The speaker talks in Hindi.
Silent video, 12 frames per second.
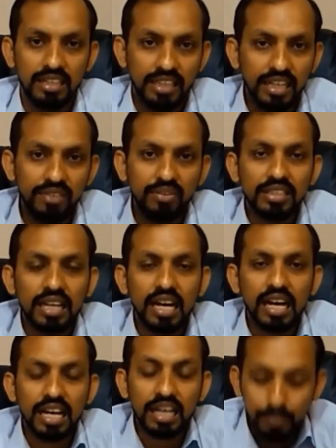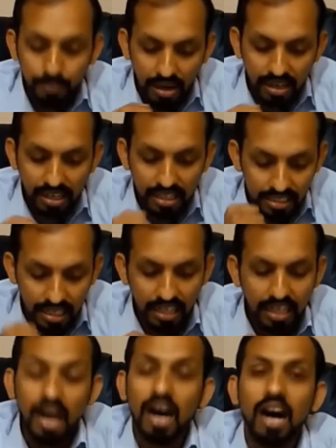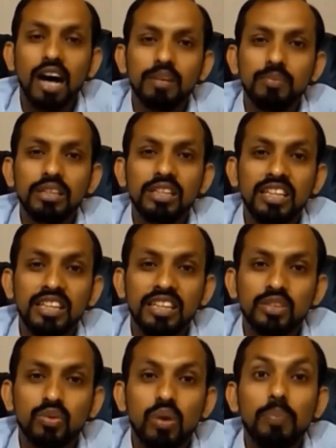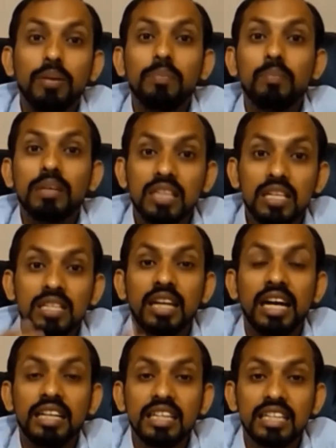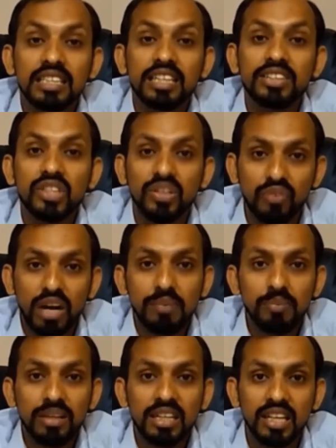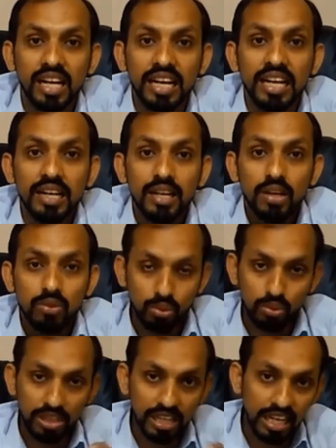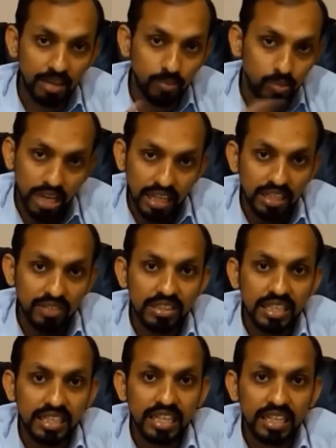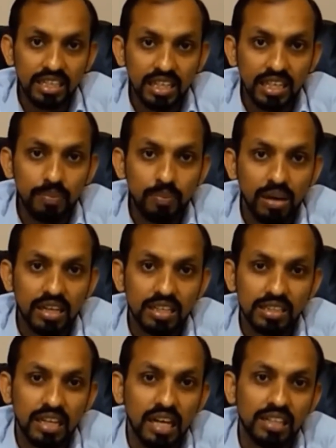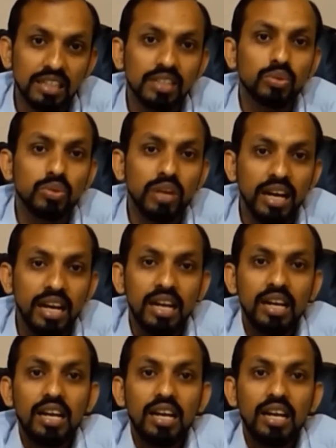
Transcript: यही वजह है कि पाकिस्तान आर्मी ने जो अपने मसल्स 1965 में दिखाए तो उनकी एक बुनियादी वजह ये थी कि पाकिस्तान ने जो है